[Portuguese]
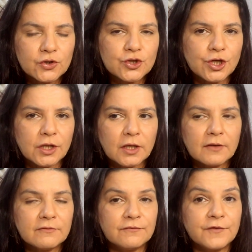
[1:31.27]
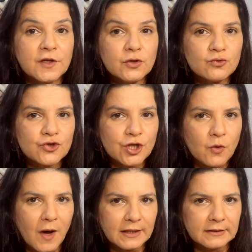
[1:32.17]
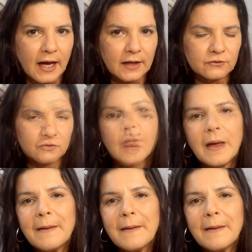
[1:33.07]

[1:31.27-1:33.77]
de vinhos de qualidade.